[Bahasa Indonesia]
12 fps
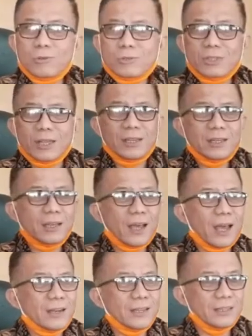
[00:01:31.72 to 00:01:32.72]
Jadi
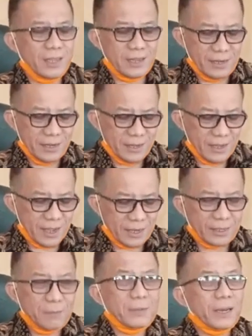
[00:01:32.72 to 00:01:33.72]
dengan adanya ini,
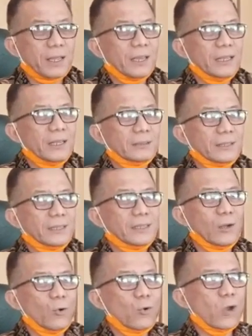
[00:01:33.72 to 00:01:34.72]
akhirnya mereka yang tadinya
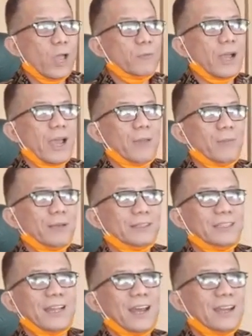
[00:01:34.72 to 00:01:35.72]
UMKM yang
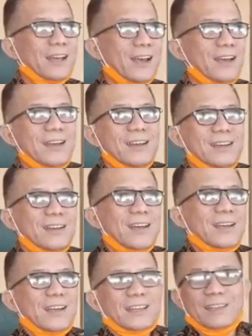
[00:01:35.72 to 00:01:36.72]
tidak ada
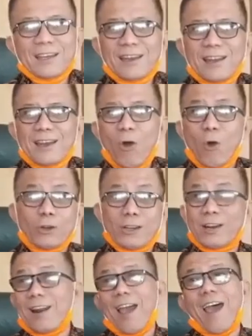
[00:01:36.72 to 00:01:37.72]
katakanlah
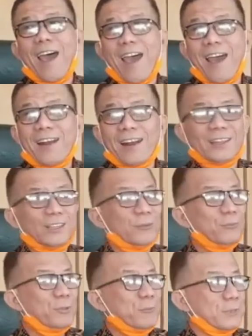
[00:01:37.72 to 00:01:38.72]
orderan hmm.
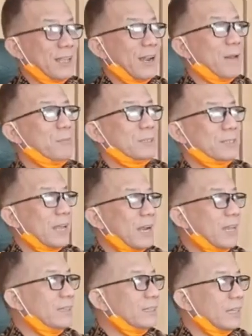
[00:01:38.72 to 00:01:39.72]
ataupun
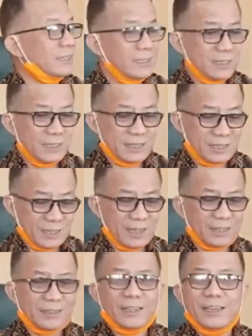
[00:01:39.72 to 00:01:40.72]
pesanan-pesanan ternyata dengan
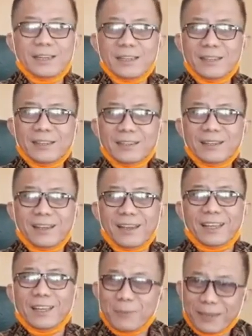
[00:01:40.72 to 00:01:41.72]
kegiatan ini
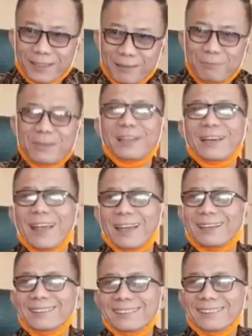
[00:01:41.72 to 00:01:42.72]
akhirnya mereka menggeliat
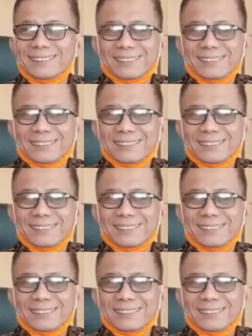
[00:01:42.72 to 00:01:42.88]
hmm.